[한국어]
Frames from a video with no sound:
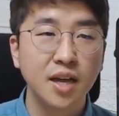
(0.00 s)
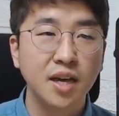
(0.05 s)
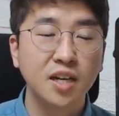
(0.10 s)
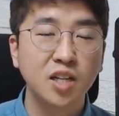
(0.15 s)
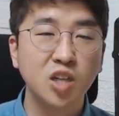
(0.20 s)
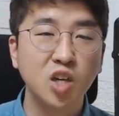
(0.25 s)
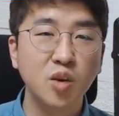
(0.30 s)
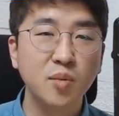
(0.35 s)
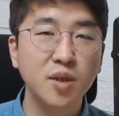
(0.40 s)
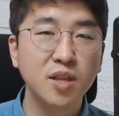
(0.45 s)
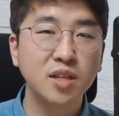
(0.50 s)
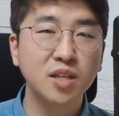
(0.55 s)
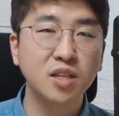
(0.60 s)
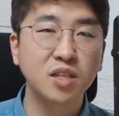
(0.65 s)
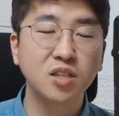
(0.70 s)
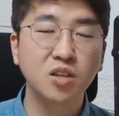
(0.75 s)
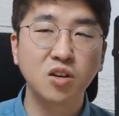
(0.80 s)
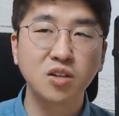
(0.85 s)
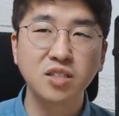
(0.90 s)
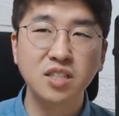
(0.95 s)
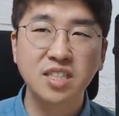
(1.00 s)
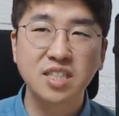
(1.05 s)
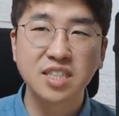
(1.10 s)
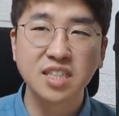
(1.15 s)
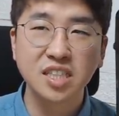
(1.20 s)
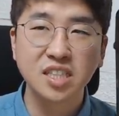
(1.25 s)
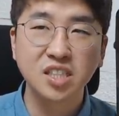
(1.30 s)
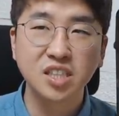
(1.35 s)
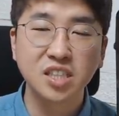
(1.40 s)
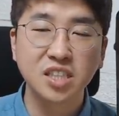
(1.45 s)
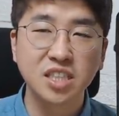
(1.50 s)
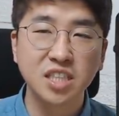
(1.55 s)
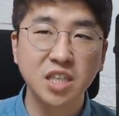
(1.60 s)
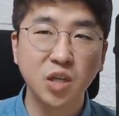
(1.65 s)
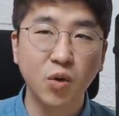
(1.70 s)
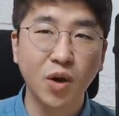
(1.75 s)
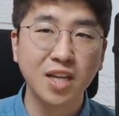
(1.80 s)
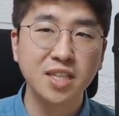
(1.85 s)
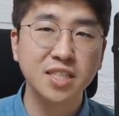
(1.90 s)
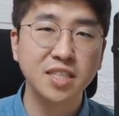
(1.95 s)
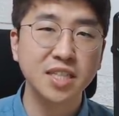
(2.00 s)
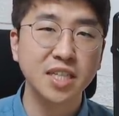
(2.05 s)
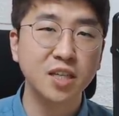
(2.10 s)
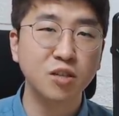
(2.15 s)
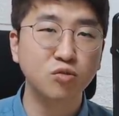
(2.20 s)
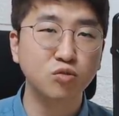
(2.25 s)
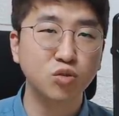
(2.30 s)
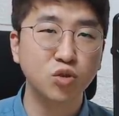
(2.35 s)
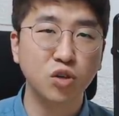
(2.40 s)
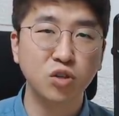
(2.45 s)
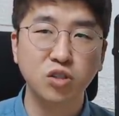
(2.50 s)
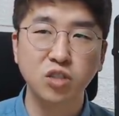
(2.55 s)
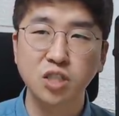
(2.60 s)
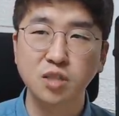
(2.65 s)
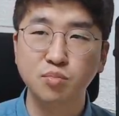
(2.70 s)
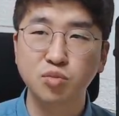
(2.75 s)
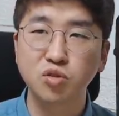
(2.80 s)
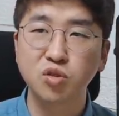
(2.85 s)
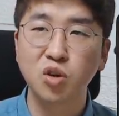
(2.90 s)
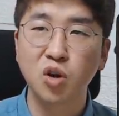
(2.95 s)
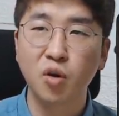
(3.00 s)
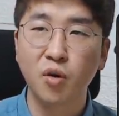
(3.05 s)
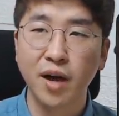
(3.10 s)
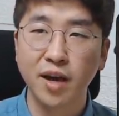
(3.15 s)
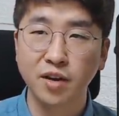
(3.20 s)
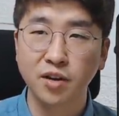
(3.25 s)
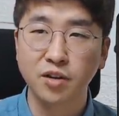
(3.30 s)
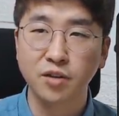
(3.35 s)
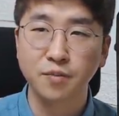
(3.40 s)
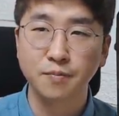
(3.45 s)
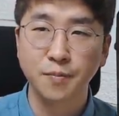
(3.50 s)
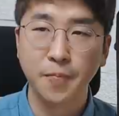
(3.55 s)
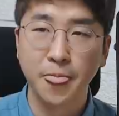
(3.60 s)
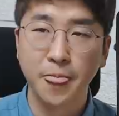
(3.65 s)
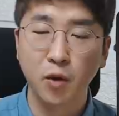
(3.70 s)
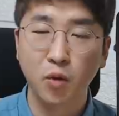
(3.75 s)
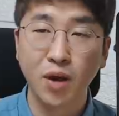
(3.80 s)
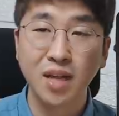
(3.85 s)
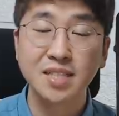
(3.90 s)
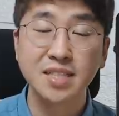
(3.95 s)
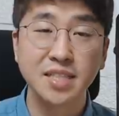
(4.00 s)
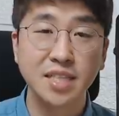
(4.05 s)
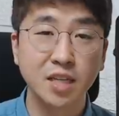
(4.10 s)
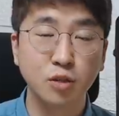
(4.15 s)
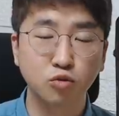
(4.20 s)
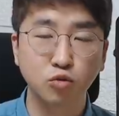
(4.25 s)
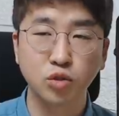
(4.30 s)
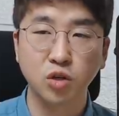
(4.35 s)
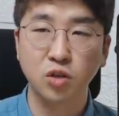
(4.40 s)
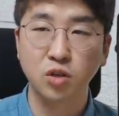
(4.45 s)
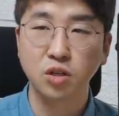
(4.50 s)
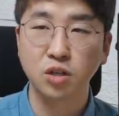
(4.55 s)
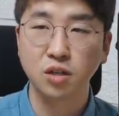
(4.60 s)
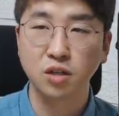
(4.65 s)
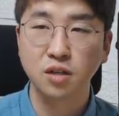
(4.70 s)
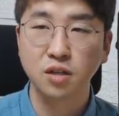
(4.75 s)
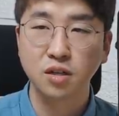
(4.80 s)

그러면 그거는 그 즉시 관제구설을 불러와요. 관제구설.